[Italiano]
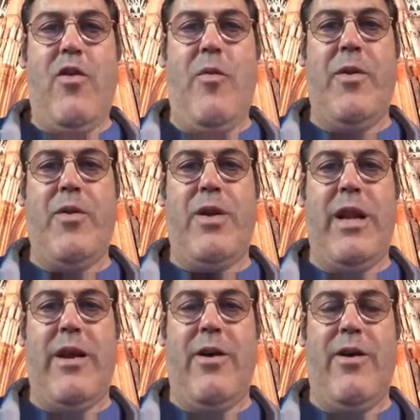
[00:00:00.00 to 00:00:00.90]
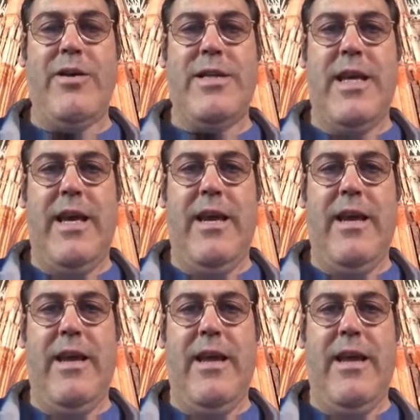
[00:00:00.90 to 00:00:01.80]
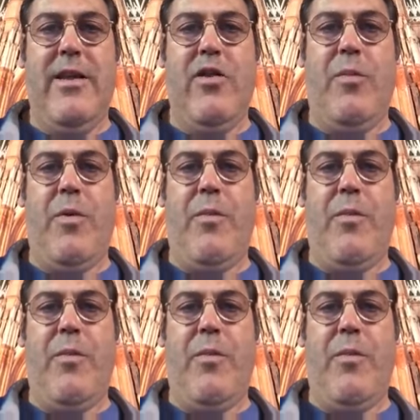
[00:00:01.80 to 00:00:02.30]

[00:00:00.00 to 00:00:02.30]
Come tutte le cose, dopo